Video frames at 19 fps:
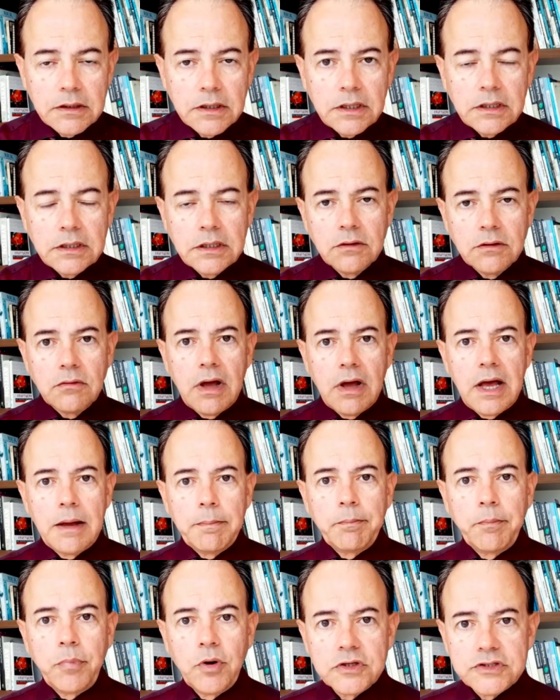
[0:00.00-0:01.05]
Então,
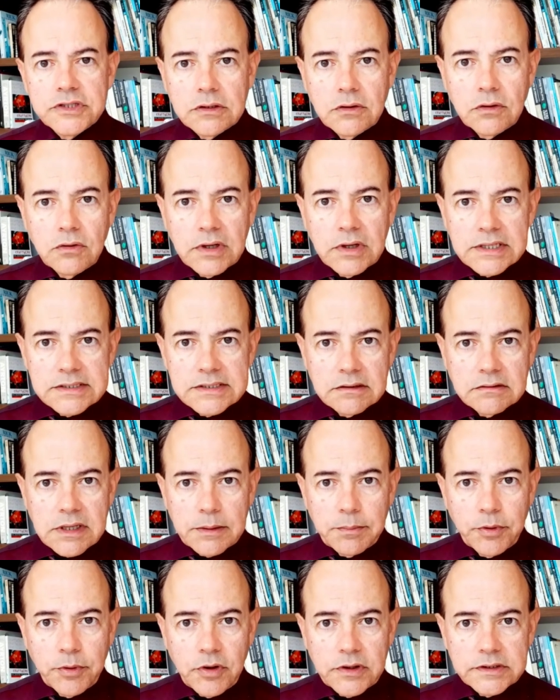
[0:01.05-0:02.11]
após a colocação da
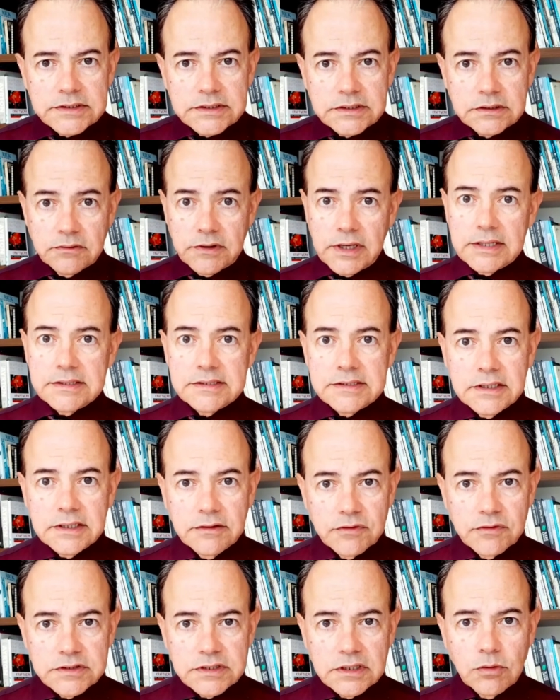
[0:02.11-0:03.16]
prótese, não quer dizer que
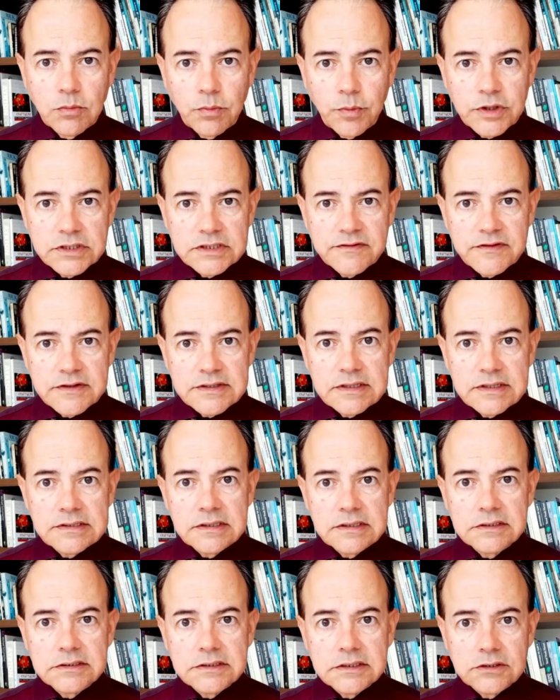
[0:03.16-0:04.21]
você não possa fazer
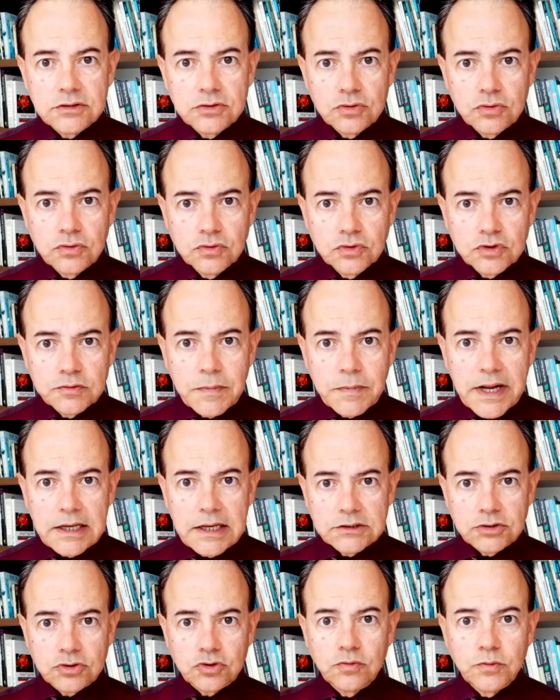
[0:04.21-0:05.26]
exercício com os
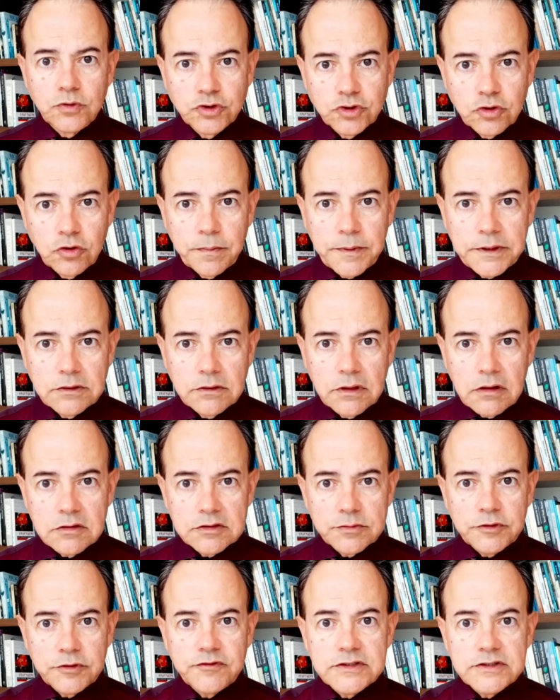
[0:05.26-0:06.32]
braços, com o músculo peitoral, você
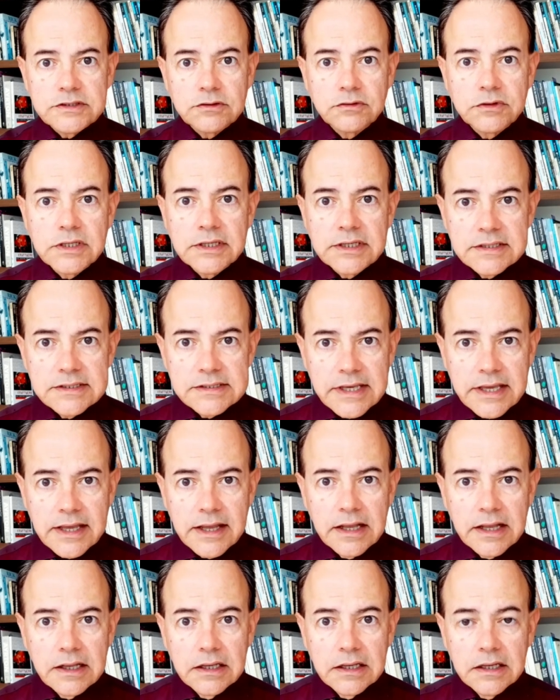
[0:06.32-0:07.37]
pode fazer o que
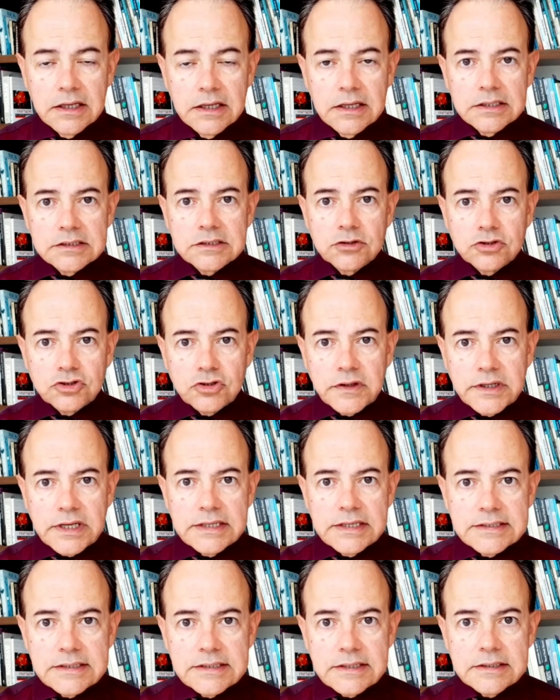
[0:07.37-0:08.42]
quiser. São só
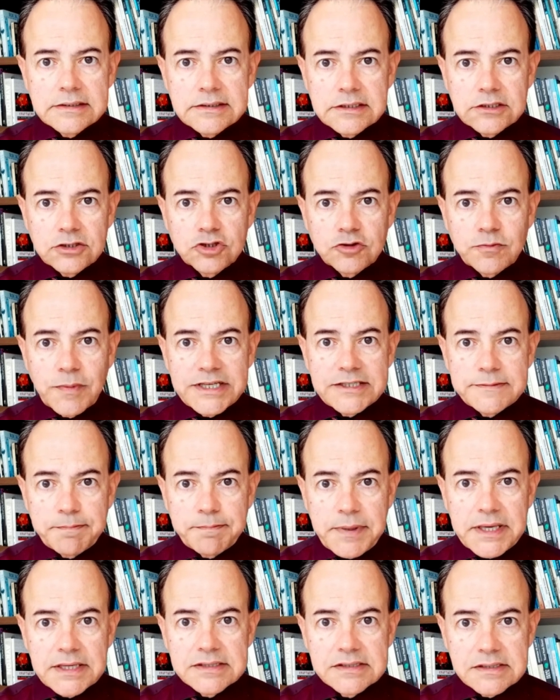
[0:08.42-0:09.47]
aqueles exercícios mais
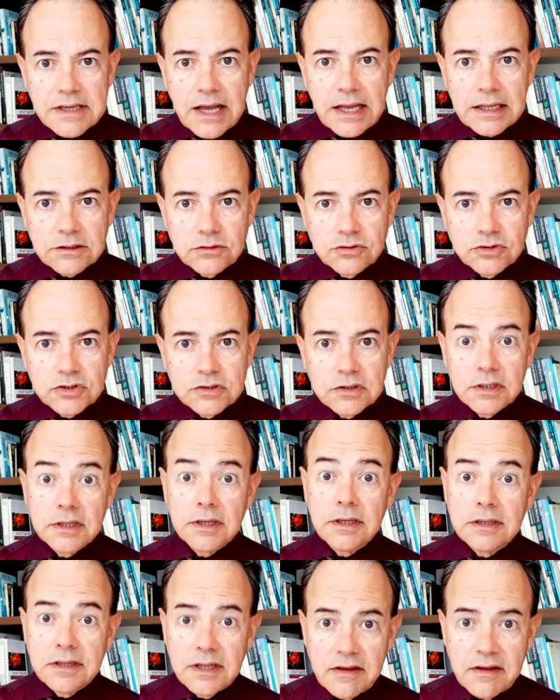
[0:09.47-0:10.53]
pesados
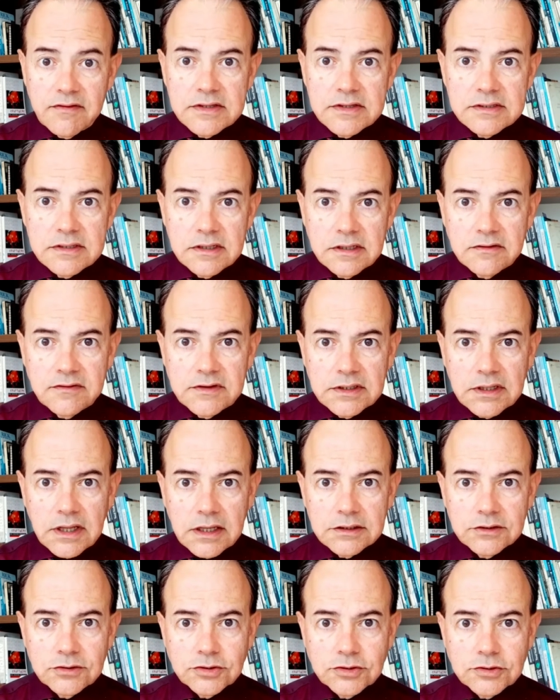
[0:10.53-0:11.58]
que devem ser
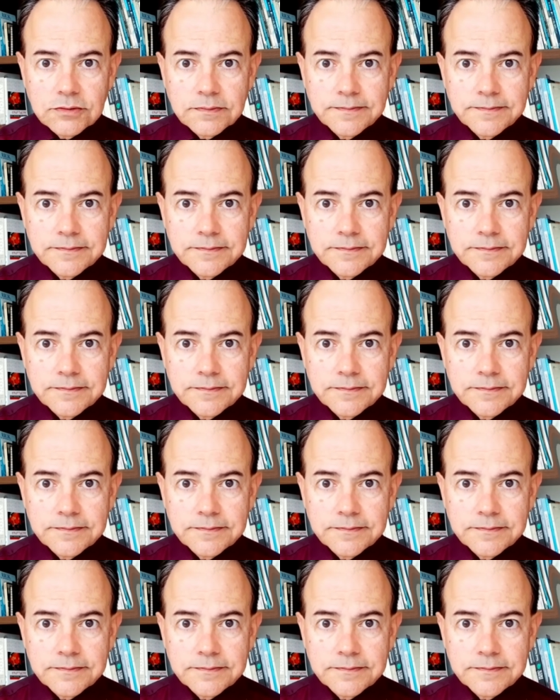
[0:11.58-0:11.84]
evitados.